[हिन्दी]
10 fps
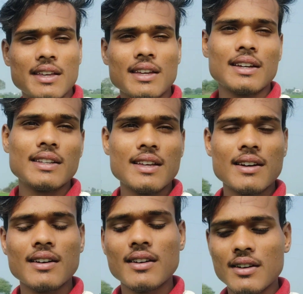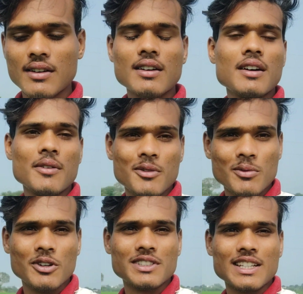या इधर अभी
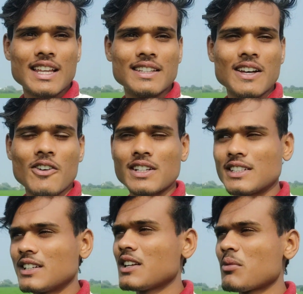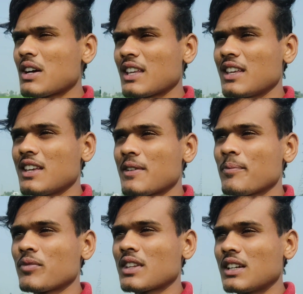बहुत सारी दवा छिटना बाकी
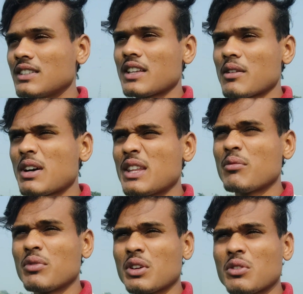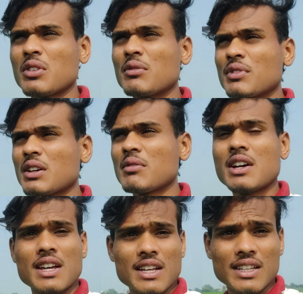है इसके बाद अपने को कम से
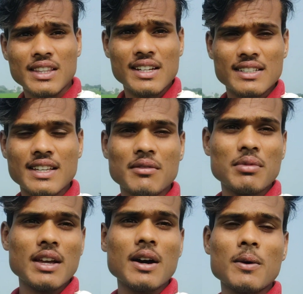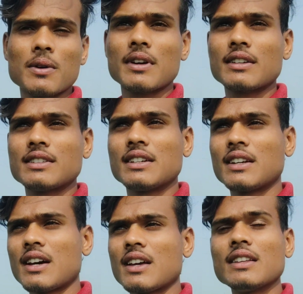कम दस एक बीघा और
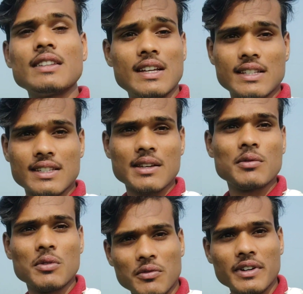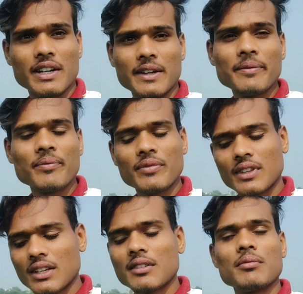छिटना है दस से भी ऊपर है
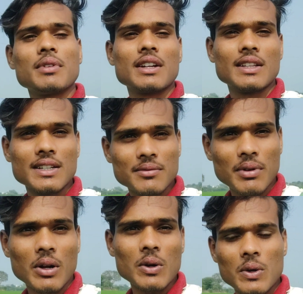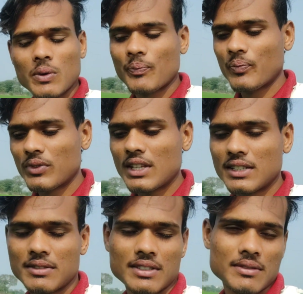पर दस पकड़ लो
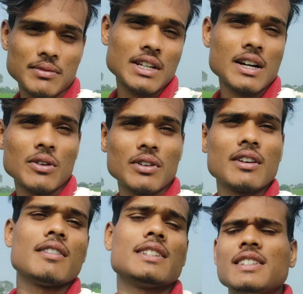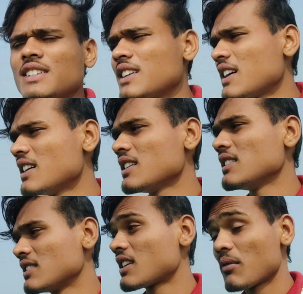दस बीघा और दवा छिटना है
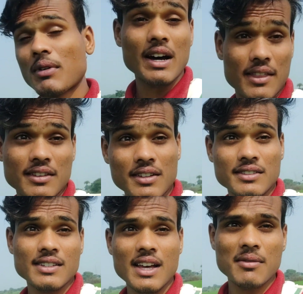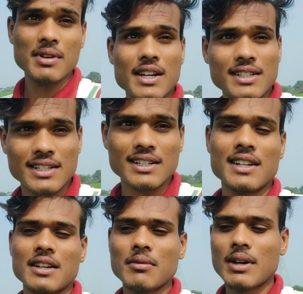इसके बाद चार बीघा छिटने के